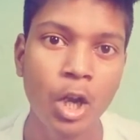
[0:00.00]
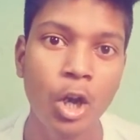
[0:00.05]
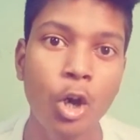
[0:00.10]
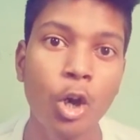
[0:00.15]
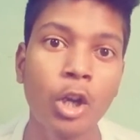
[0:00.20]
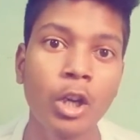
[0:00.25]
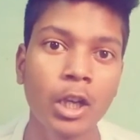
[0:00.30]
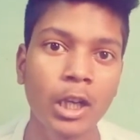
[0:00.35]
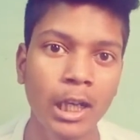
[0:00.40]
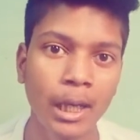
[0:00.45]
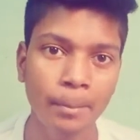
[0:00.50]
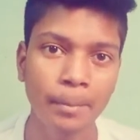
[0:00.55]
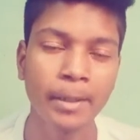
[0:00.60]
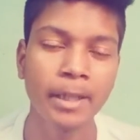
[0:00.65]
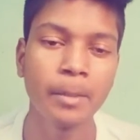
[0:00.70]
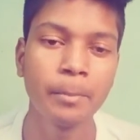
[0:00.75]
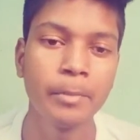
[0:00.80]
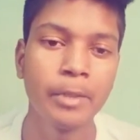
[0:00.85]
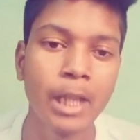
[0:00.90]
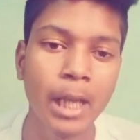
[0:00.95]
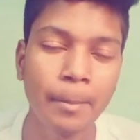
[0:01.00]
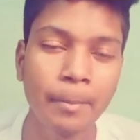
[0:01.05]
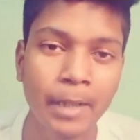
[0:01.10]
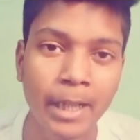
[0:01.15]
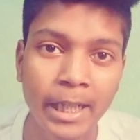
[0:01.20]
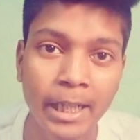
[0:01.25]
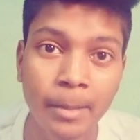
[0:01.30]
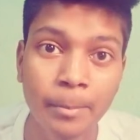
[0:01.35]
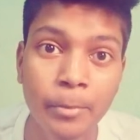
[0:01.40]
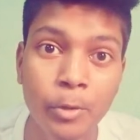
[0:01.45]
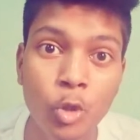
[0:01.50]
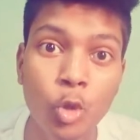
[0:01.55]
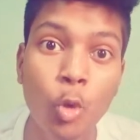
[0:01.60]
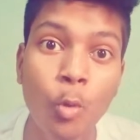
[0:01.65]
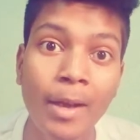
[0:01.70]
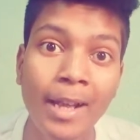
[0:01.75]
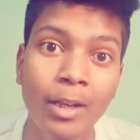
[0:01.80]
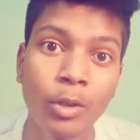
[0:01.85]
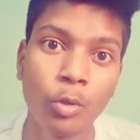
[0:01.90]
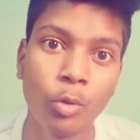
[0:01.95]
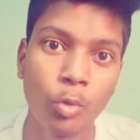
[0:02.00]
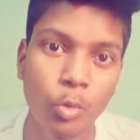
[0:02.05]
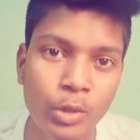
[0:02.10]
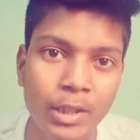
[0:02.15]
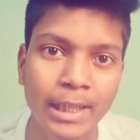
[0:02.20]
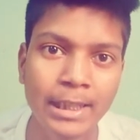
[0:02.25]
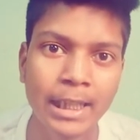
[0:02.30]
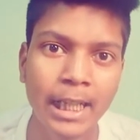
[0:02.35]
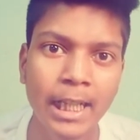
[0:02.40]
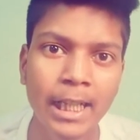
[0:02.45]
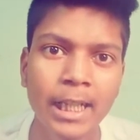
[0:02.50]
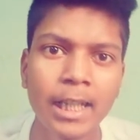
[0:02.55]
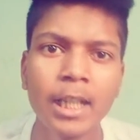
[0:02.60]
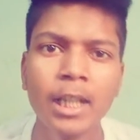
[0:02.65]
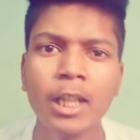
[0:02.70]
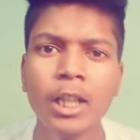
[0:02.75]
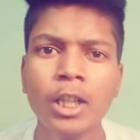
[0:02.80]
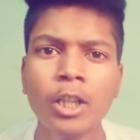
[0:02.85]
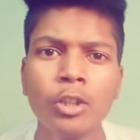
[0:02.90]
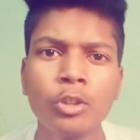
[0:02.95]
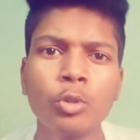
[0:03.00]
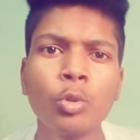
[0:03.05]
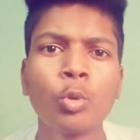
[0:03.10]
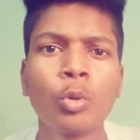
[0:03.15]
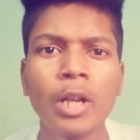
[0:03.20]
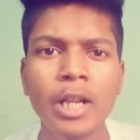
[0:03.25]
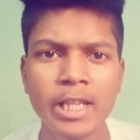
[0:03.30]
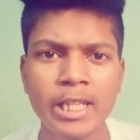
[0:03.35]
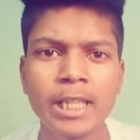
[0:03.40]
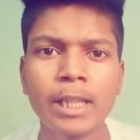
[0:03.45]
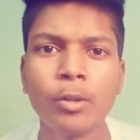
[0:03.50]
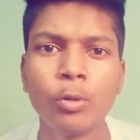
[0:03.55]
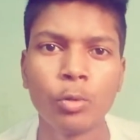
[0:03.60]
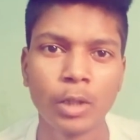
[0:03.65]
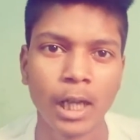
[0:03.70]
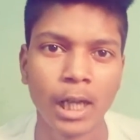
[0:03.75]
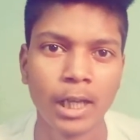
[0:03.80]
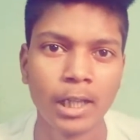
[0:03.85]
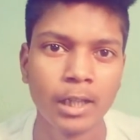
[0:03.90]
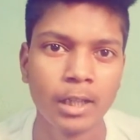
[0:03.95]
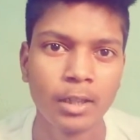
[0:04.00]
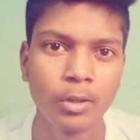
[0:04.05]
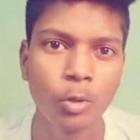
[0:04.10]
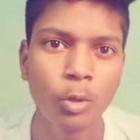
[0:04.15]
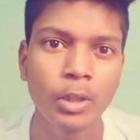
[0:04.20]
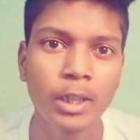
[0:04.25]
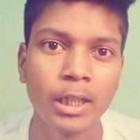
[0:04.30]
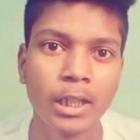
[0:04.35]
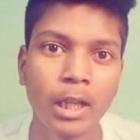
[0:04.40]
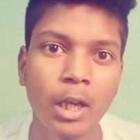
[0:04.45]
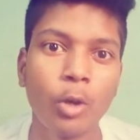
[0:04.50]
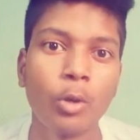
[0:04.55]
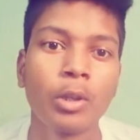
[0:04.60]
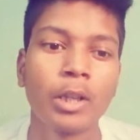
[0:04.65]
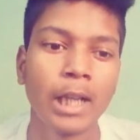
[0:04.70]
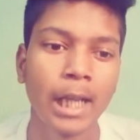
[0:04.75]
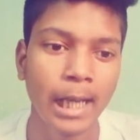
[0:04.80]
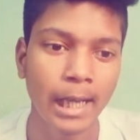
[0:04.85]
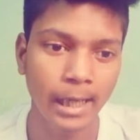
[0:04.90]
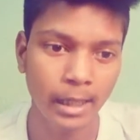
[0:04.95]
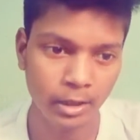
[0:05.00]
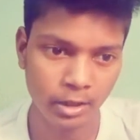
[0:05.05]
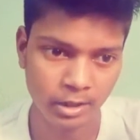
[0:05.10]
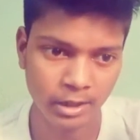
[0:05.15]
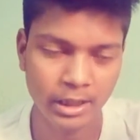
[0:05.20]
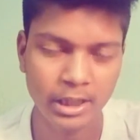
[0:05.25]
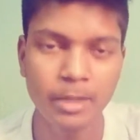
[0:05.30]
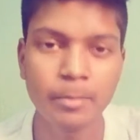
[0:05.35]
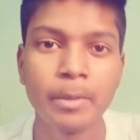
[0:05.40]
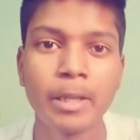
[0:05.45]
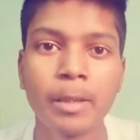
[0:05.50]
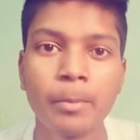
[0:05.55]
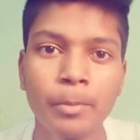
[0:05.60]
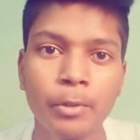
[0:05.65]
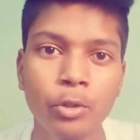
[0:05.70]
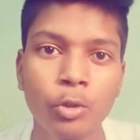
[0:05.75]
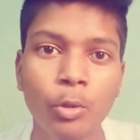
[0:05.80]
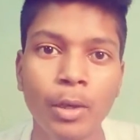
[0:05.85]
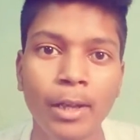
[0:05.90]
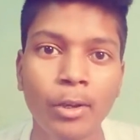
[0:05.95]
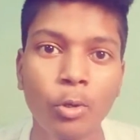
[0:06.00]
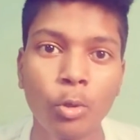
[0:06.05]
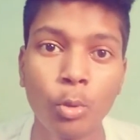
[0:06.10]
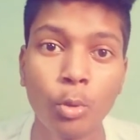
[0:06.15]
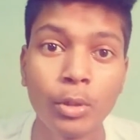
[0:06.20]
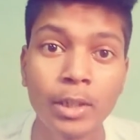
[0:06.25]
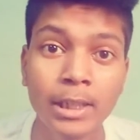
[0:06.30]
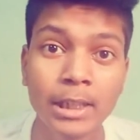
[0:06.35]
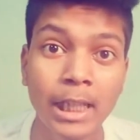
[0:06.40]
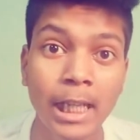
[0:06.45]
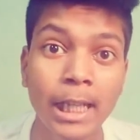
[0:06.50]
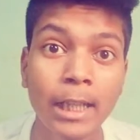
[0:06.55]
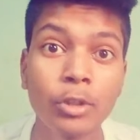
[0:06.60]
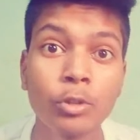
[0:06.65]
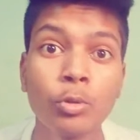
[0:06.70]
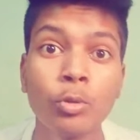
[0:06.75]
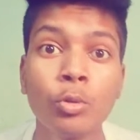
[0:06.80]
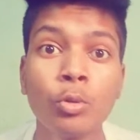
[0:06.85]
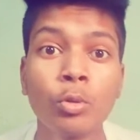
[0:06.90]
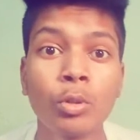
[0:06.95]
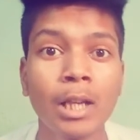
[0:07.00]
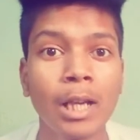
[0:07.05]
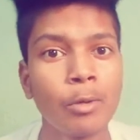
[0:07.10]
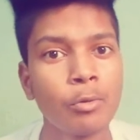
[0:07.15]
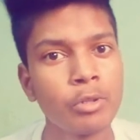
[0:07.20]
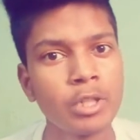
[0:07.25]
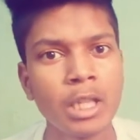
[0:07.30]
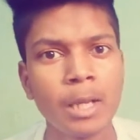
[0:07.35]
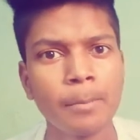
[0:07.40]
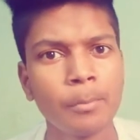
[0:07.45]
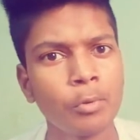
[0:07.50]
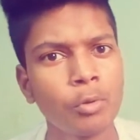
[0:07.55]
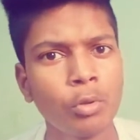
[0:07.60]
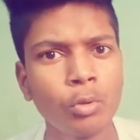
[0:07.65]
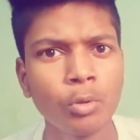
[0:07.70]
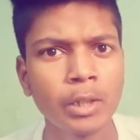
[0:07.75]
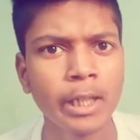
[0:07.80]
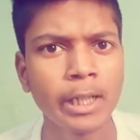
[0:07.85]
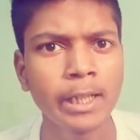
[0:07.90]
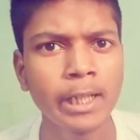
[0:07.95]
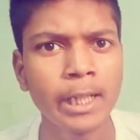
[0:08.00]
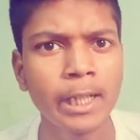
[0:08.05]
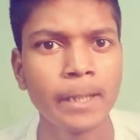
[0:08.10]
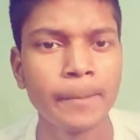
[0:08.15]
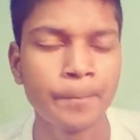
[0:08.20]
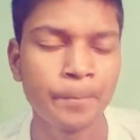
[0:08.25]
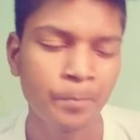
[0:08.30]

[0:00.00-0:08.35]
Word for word: और अगर आपका आपका एक वीडियो वायरल हो जाता है तो कैसे होगा ओके और क्या सच में एक वीडियो वायरल हो जाता है तो क्या उससे आप ग्रो हो जाएंगे